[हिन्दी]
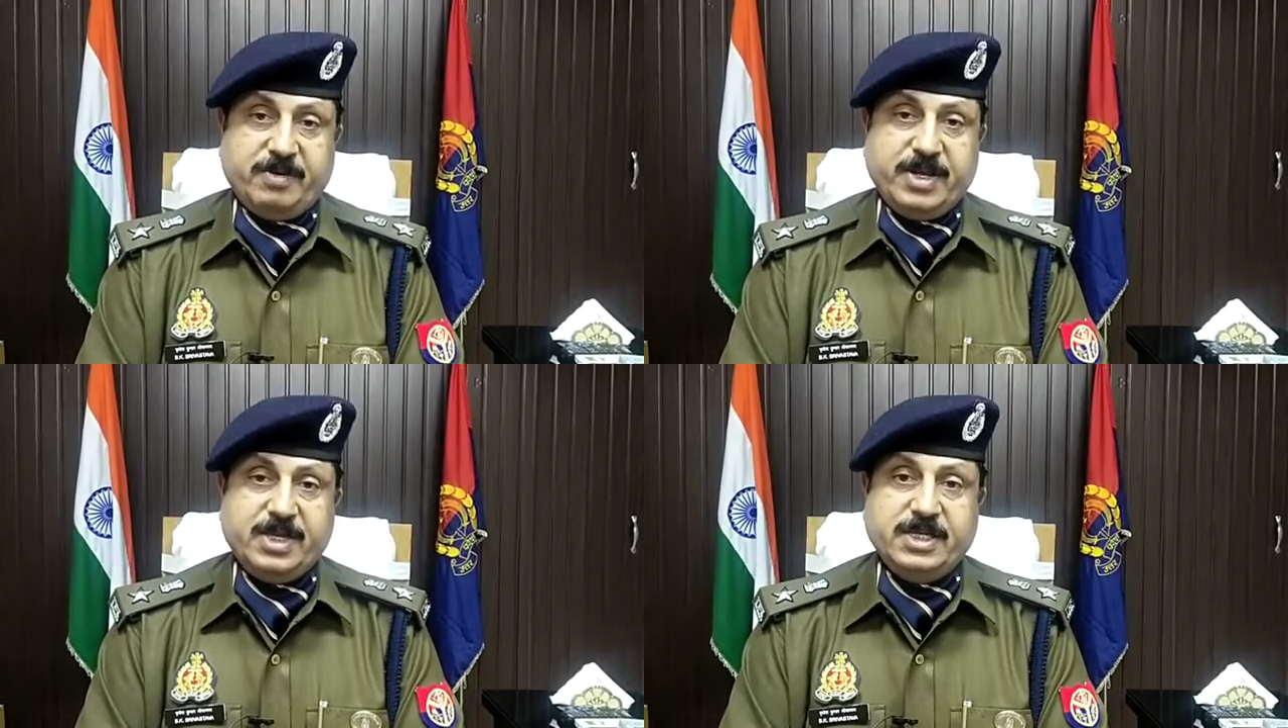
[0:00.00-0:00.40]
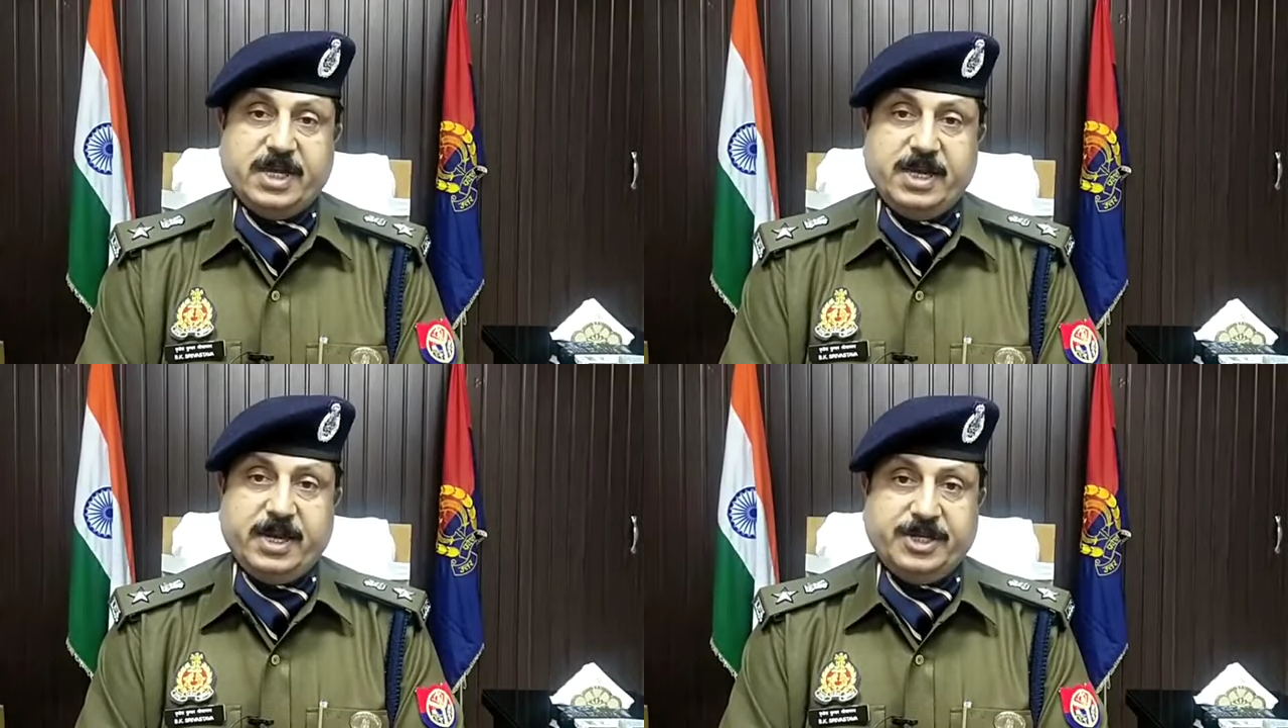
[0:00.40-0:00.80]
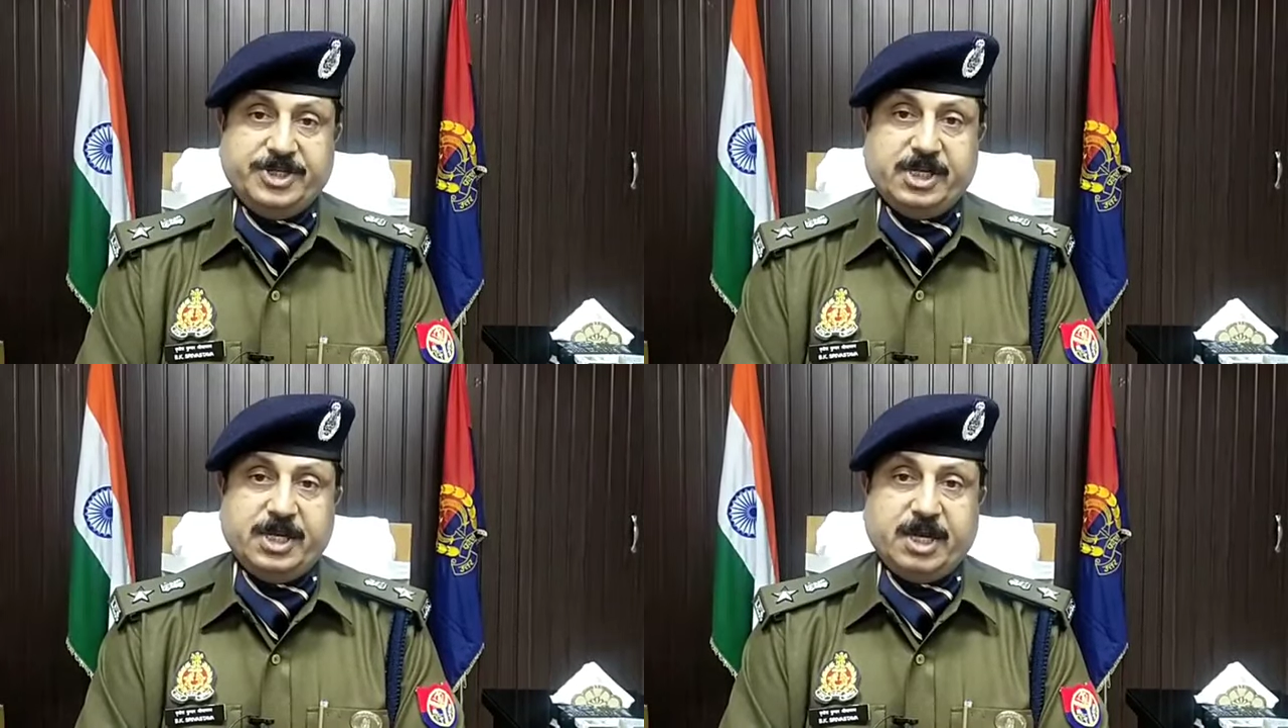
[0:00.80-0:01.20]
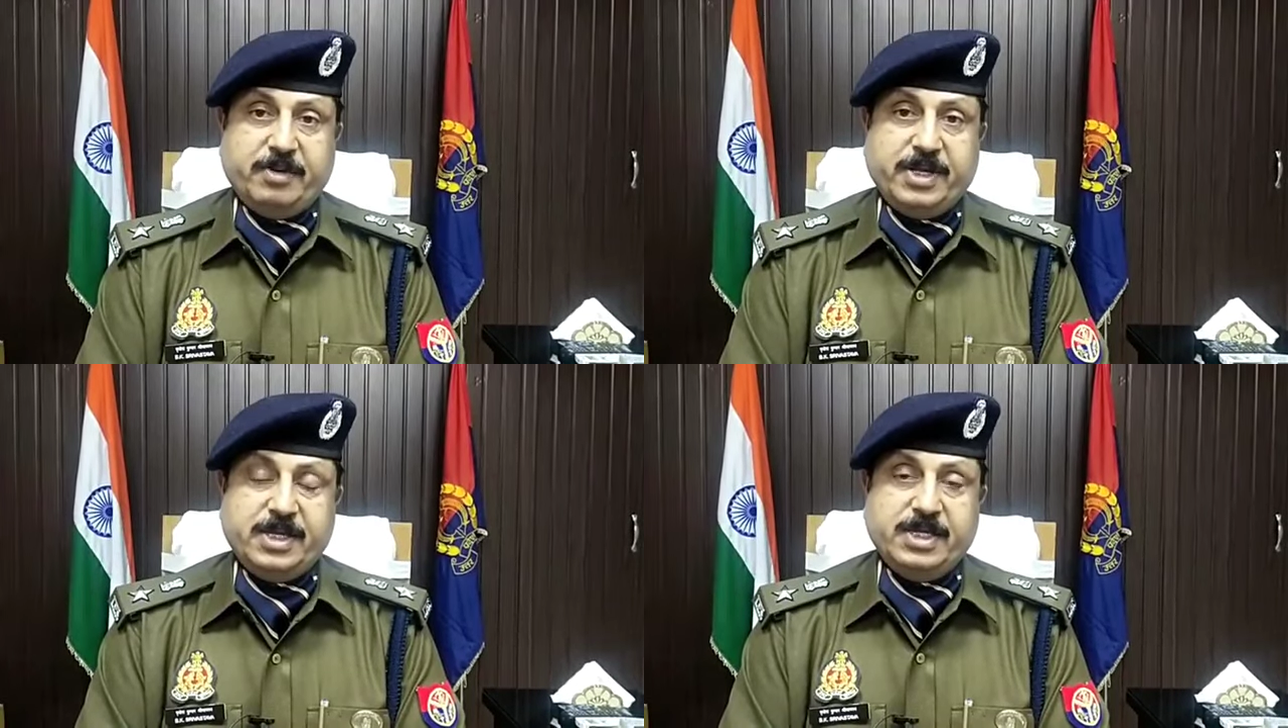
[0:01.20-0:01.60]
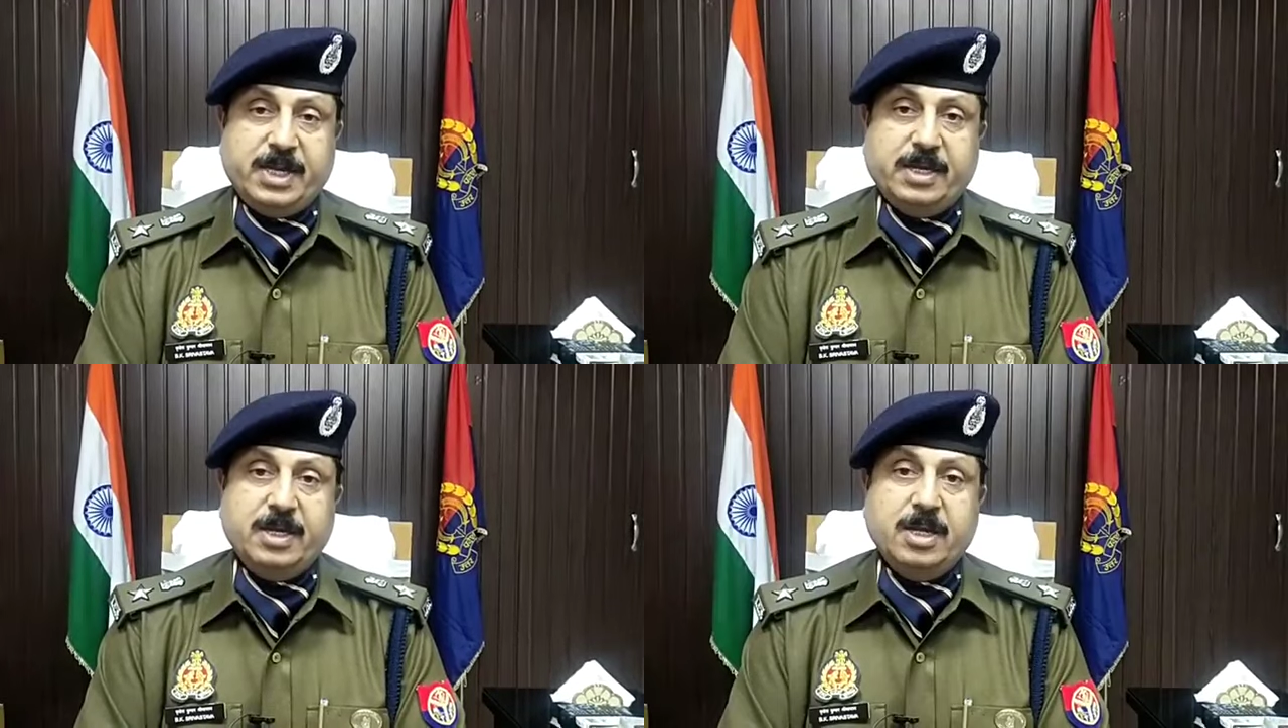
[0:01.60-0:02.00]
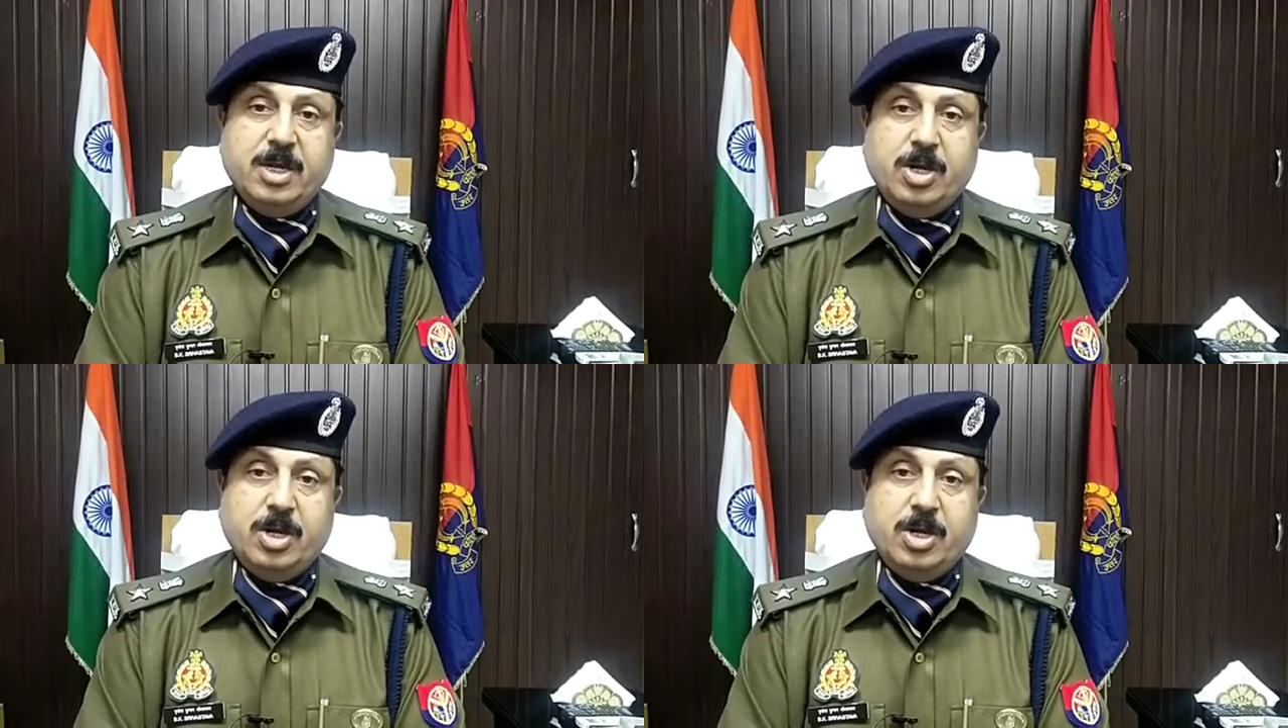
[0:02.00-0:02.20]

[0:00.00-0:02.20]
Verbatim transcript: कार्रवाई की जाएगी एनएसए की कार्रवाई की जाएगी